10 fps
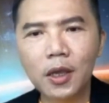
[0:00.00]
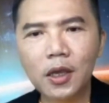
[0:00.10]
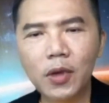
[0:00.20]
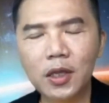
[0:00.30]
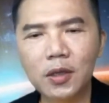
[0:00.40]

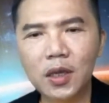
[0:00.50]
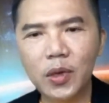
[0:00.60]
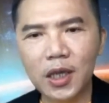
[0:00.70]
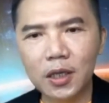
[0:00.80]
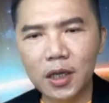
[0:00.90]
因为基本
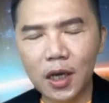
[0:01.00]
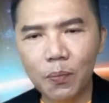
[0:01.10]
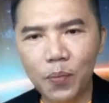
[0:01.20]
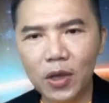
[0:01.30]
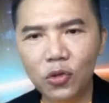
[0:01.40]
上这个
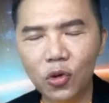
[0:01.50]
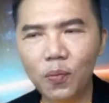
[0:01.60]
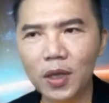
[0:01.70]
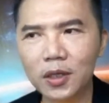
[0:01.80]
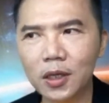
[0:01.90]
病毒
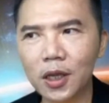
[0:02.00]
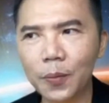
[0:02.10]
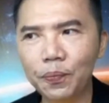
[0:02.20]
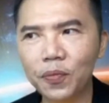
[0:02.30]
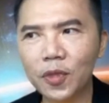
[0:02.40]
本身呢，